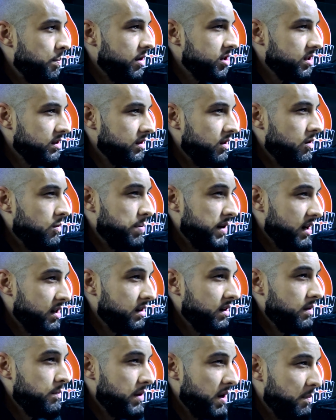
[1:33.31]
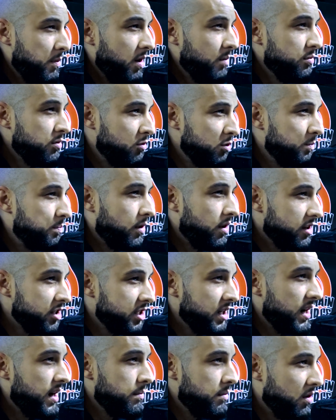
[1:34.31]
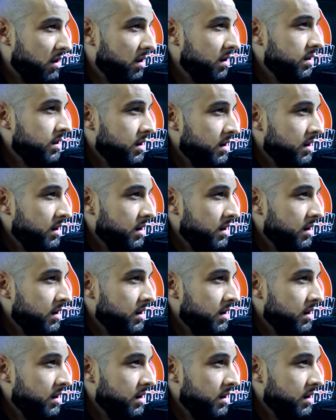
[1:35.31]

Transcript: on, prépare beaucoup de projets là-bas.